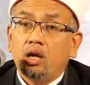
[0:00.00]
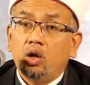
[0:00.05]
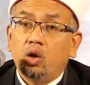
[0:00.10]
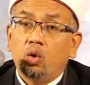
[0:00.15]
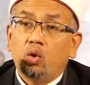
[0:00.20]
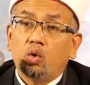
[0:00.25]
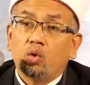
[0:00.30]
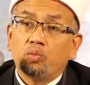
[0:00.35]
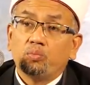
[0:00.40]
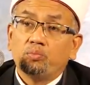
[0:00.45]

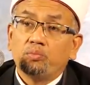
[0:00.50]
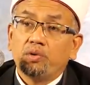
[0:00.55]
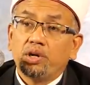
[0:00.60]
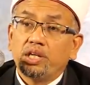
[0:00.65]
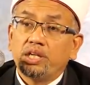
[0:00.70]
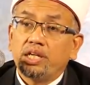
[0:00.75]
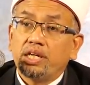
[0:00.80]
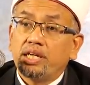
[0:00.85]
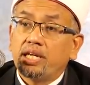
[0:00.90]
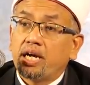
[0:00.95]
ลูกไม่
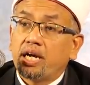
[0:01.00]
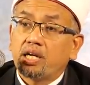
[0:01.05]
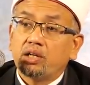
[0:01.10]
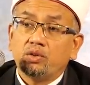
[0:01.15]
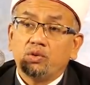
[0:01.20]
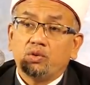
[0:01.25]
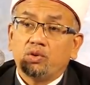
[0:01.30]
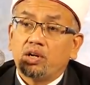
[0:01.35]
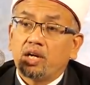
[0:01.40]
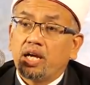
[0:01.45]
ได้นั่ง
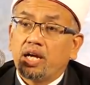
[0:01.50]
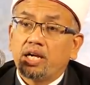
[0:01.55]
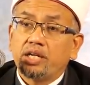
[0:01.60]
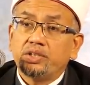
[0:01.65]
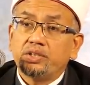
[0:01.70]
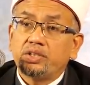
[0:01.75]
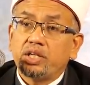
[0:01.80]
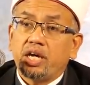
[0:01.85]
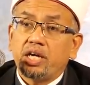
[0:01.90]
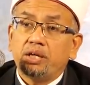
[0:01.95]
อยู่กลาง
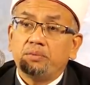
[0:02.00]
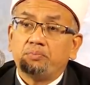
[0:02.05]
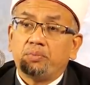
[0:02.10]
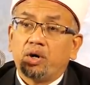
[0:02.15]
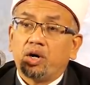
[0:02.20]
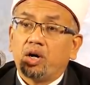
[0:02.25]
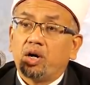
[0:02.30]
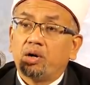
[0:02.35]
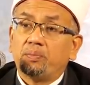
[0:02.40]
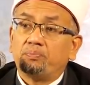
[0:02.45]
ใจ
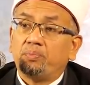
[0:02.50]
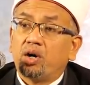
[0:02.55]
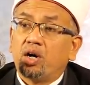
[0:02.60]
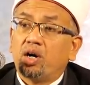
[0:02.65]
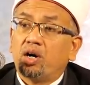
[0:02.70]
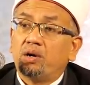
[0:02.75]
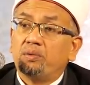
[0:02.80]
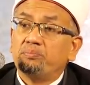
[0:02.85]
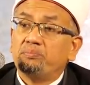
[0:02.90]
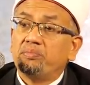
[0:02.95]
พ่อพ่อ
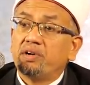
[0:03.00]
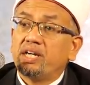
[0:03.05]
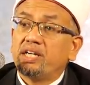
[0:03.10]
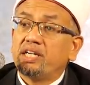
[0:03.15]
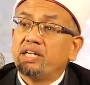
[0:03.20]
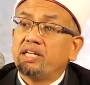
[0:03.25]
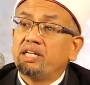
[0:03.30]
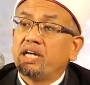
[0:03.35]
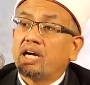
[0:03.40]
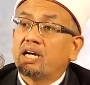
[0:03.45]
ไม่
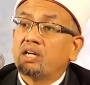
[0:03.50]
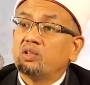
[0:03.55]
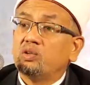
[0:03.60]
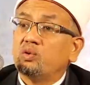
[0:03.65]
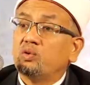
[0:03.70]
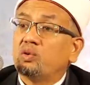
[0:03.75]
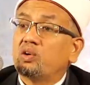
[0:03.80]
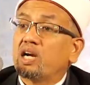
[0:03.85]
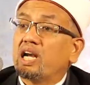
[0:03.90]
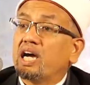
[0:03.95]
ได้นั่งอ
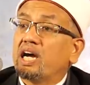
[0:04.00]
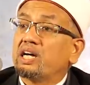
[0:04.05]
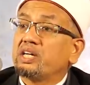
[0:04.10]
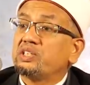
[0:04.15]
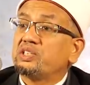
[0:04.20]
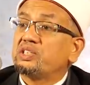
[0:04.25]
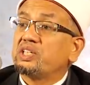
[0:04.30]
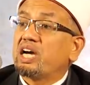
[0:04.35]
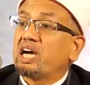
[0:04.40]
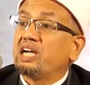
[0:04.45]
ยู่กลาง
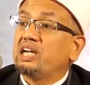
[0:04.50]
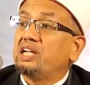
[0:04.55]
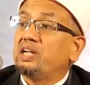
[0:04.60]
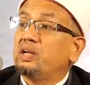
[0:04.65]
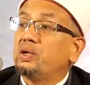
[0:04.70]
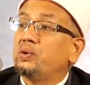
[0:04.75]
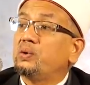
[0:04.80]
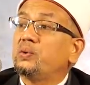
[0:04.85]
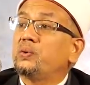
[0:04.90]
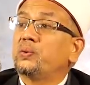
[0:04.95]
ใจ
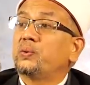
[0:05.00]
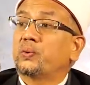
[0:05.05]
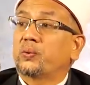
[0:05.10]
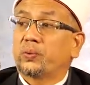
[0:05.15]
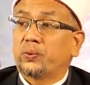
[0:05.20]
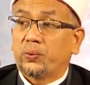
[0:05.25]
ลูก